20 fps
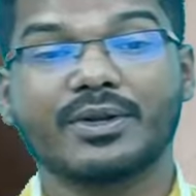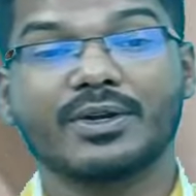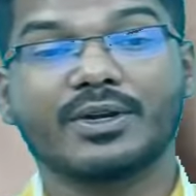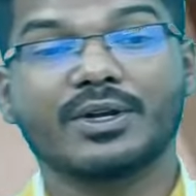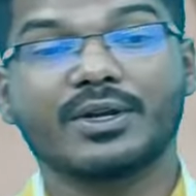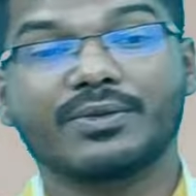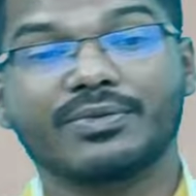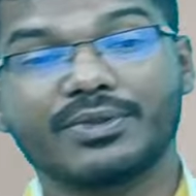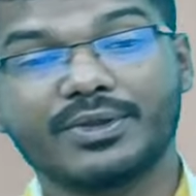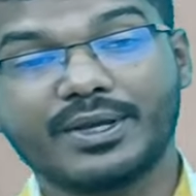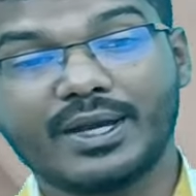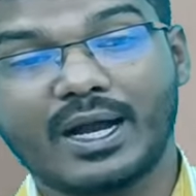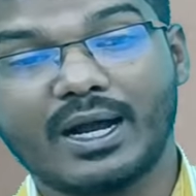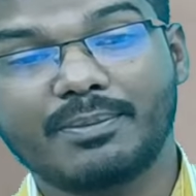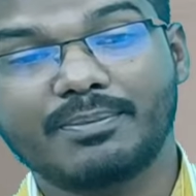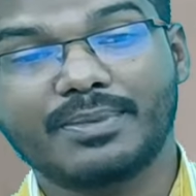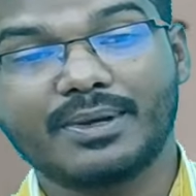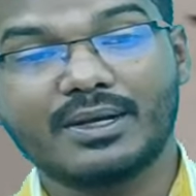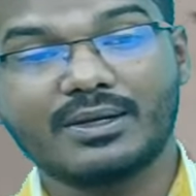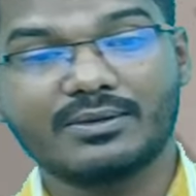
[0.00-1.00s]
तो
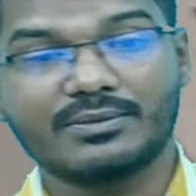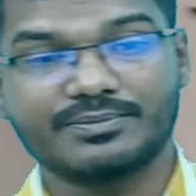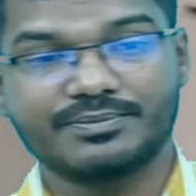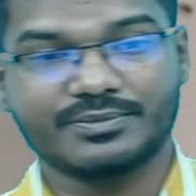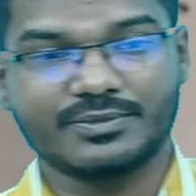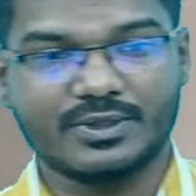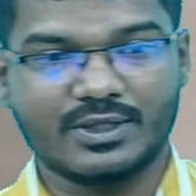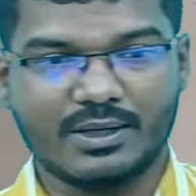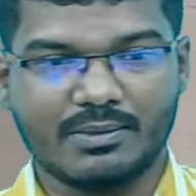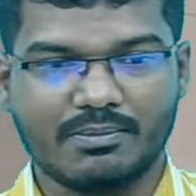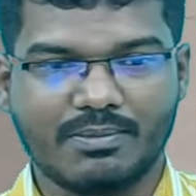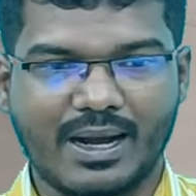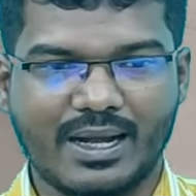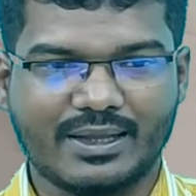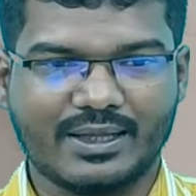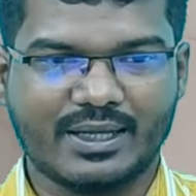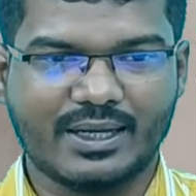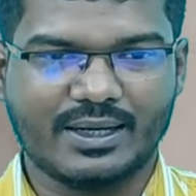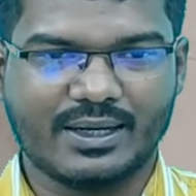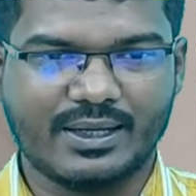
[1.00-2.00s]
यहाँ पे हम
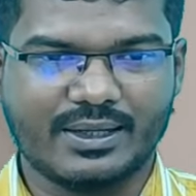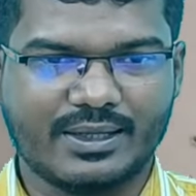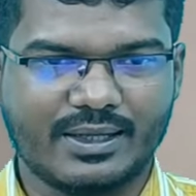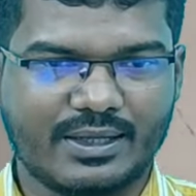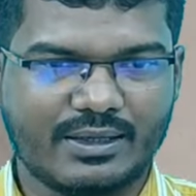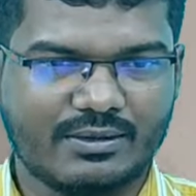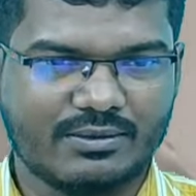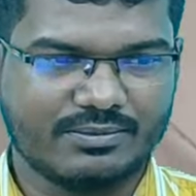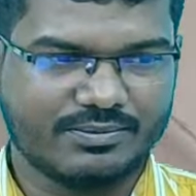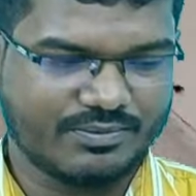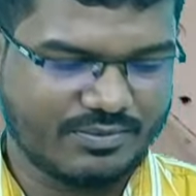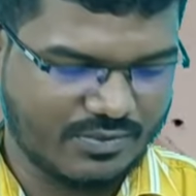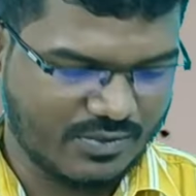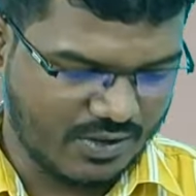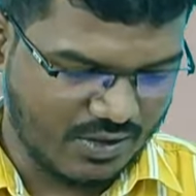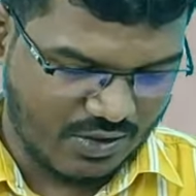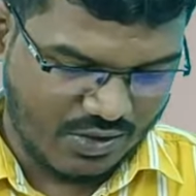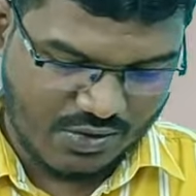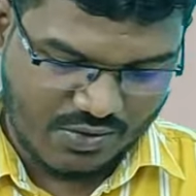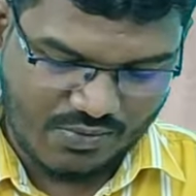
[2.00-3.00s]
बात कर रहे थे
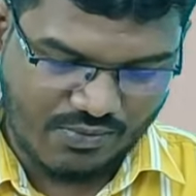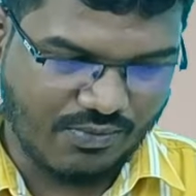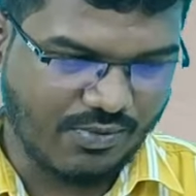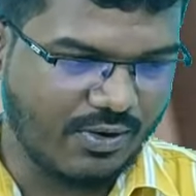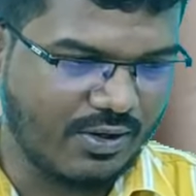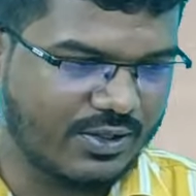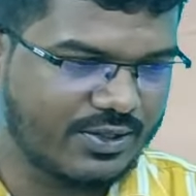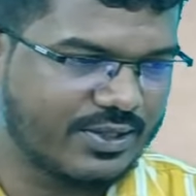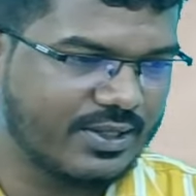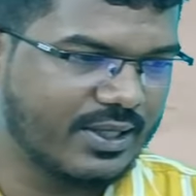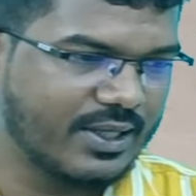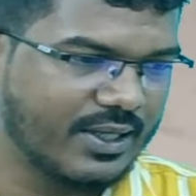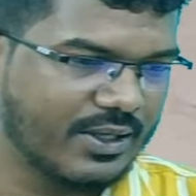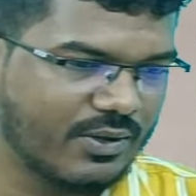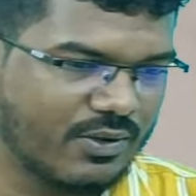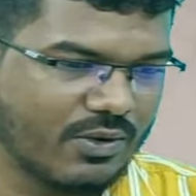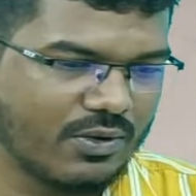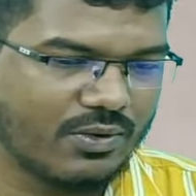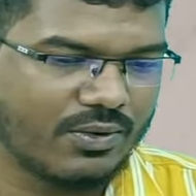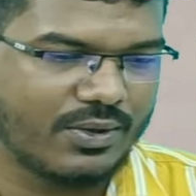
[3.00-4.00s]
फॉल्स
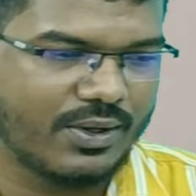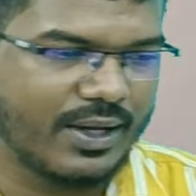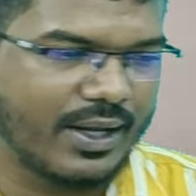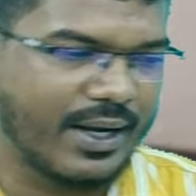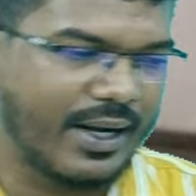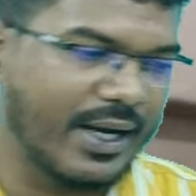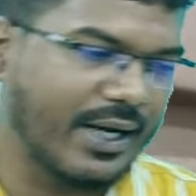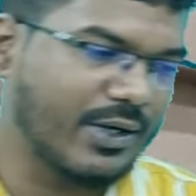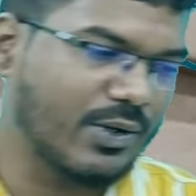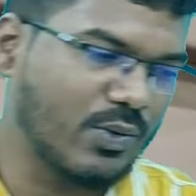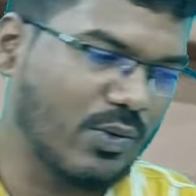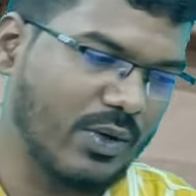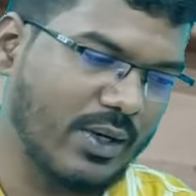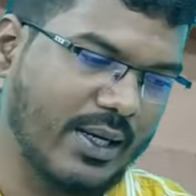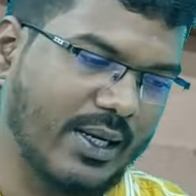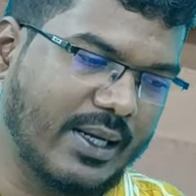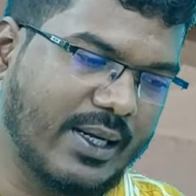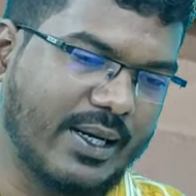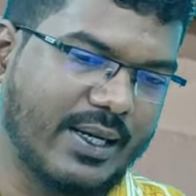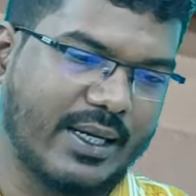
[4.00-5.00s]
सीलिंग को रेट को
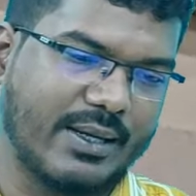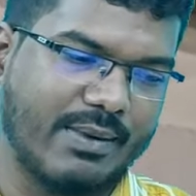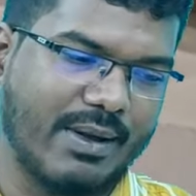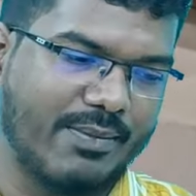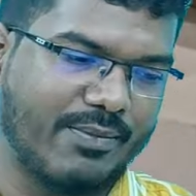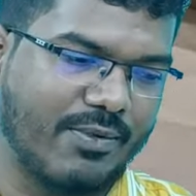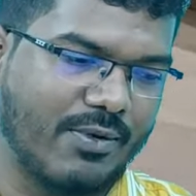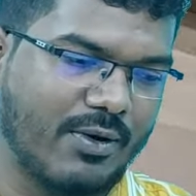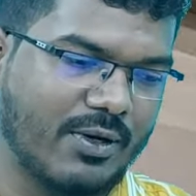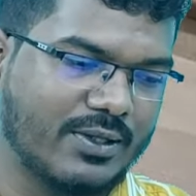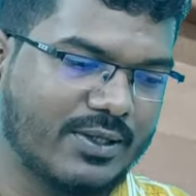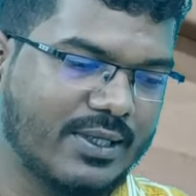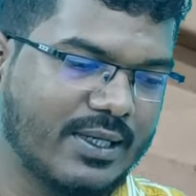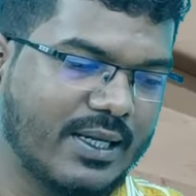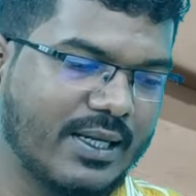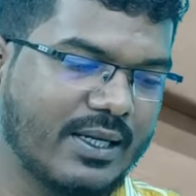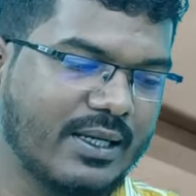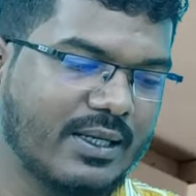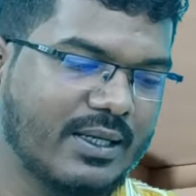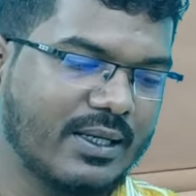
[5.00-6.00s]
लेकर के भाई फॉल्स
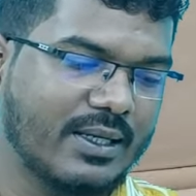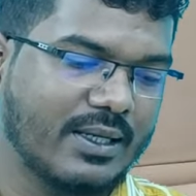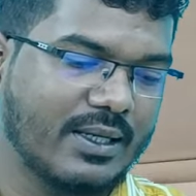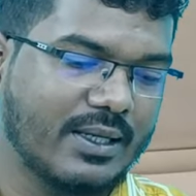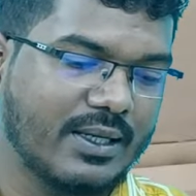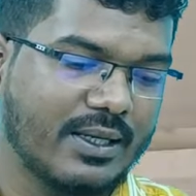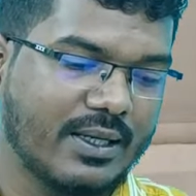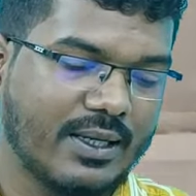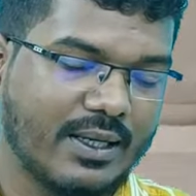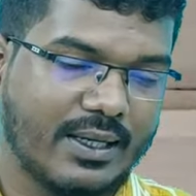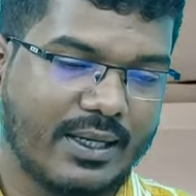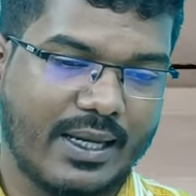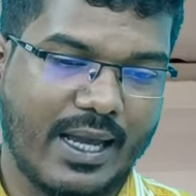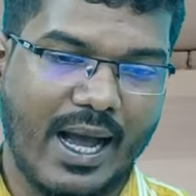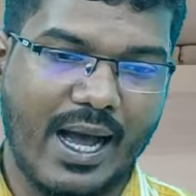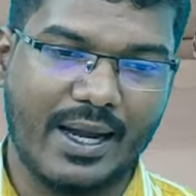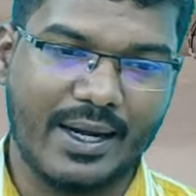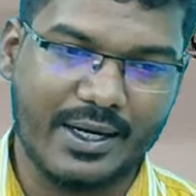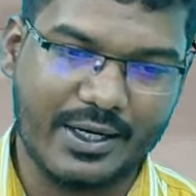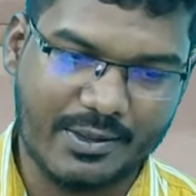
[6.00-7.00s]
सीलिंग
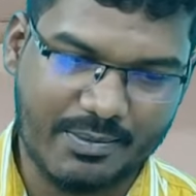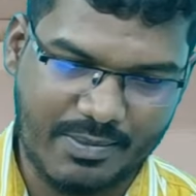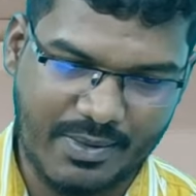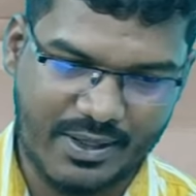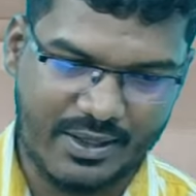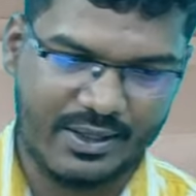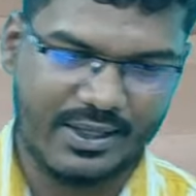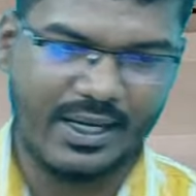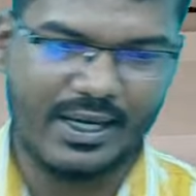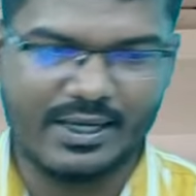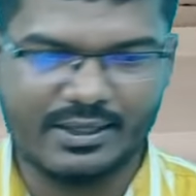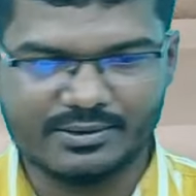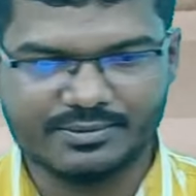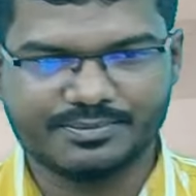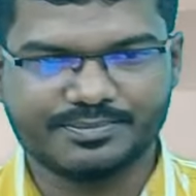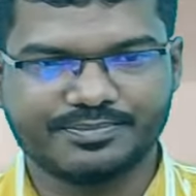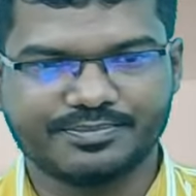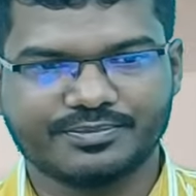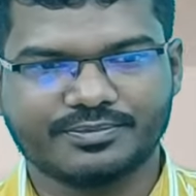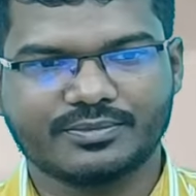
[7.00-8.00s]
क्या रेट पड़ता
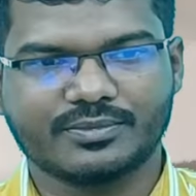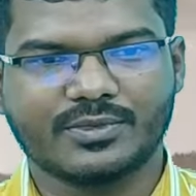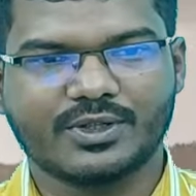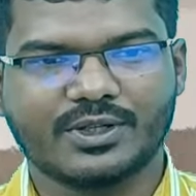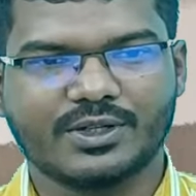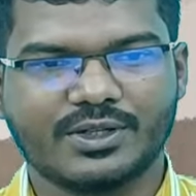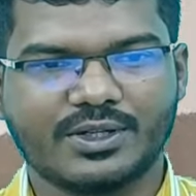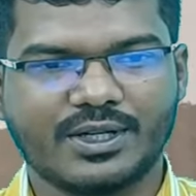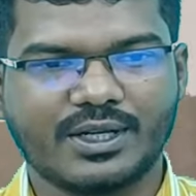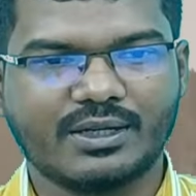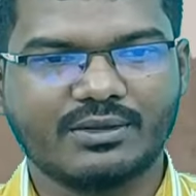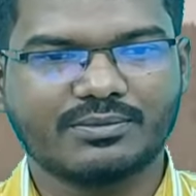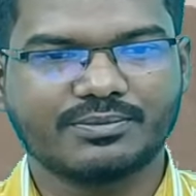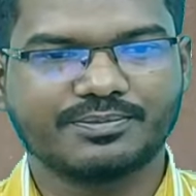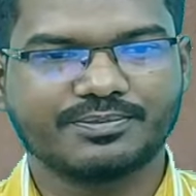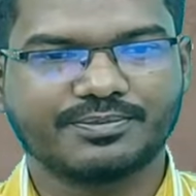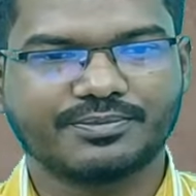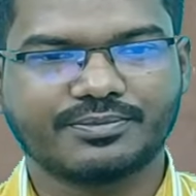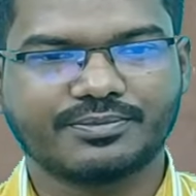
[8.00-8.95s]
है ठीक है